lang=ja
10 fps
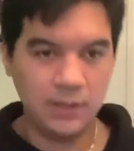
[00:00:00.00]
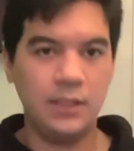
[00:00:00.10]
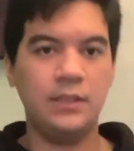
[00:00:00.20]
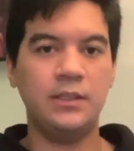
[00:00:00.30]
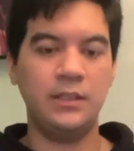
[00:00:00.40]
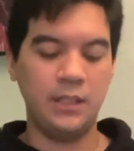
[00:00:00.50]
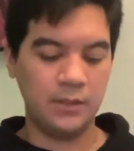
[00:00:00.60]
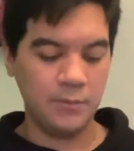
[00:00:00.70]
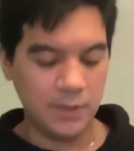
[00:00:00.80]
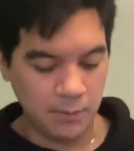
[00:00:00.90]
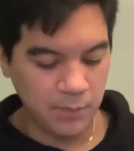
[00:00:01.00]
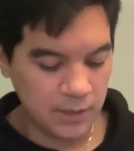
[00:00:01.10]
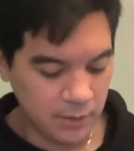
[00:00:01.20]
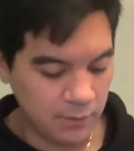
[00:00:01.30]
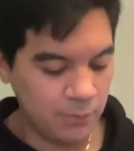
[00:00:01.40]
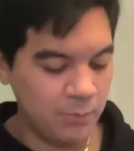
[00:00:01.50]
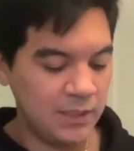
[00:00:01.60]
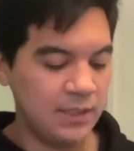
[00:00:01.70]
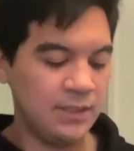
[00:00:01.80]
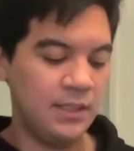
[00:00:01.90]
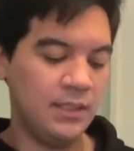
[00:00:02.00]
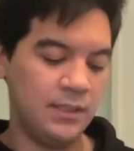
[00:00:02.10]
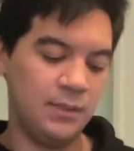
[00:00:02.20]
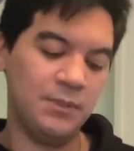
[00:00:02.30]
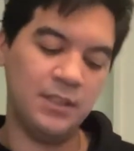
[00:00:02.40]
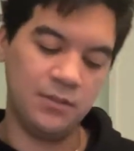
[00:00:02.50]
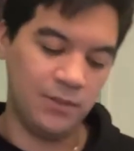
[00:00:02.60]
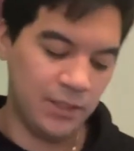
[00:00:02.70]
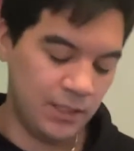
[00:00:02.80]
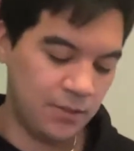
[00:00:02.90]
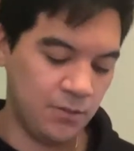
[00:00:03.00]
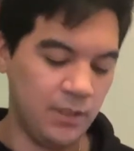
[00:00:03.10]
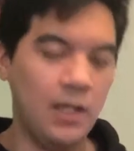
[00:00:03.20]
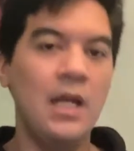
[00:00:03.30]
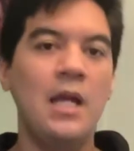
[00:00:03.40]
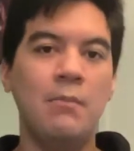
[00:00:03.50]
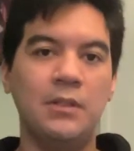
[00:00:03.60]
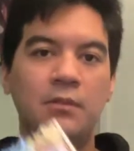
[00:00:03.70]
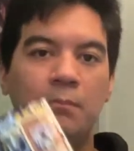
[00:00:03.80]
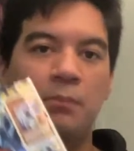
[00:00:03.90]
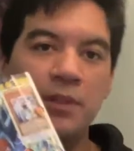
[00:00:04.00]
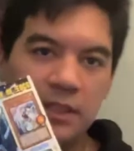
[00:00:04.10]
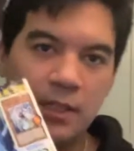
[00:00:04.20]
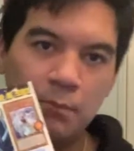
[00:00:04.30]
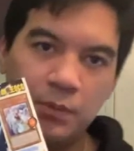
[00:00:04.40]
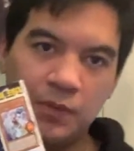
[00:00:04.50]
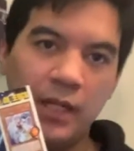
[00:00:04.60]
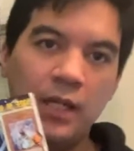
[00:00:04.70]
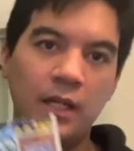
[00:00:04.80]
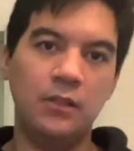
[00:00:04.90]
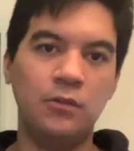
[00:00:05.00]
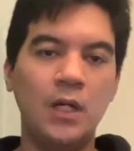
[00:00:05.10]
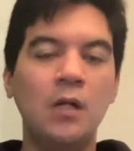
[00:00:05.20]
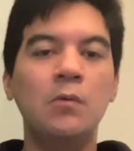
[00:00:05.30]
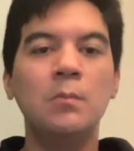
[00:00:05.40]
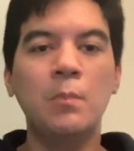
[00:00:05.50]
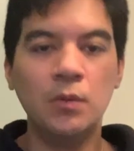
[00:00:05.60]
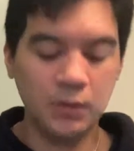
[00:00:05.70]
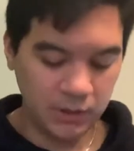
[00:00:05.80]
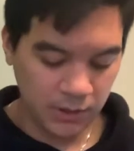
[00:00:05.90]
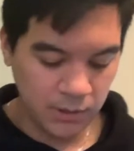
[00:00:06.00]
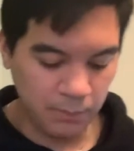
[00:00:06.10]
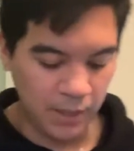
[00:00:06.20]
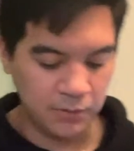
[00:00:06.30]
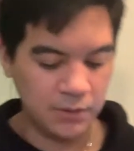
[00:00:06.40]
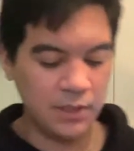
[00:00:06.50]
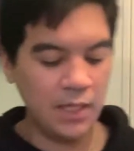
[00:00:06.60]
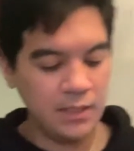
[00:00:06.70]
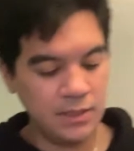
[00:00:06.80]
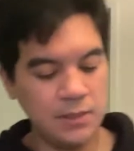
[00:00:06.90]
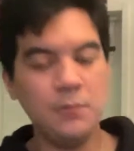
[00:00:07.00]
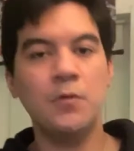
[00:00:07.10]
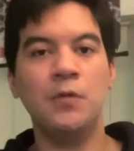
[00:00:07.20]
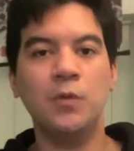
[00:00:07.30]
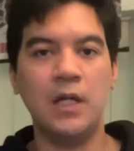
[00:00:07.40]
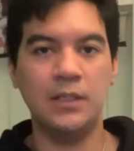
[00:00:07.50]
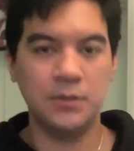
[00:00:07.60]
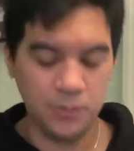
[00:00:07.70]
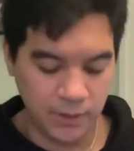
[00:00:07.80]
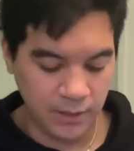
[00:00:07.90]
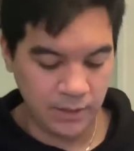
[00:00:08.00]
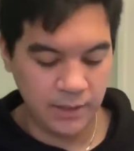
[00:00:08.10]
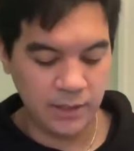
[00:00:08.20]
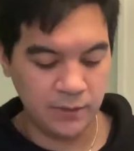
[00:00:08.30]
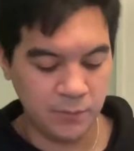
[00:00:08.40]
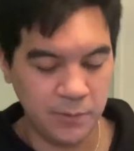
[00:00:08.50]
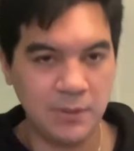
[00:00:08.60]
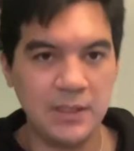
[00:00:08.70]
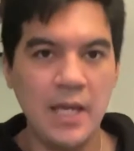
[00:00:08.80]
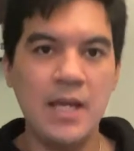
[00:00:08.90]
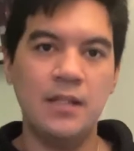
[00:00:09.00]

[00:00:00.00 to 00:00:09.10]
んです。いや、すみません、皆さんお待たせいたしましたというか、なんというか、V ジャンプのね、ドラゴンボールスーパーの最新話の感想をやっていきたいと思います。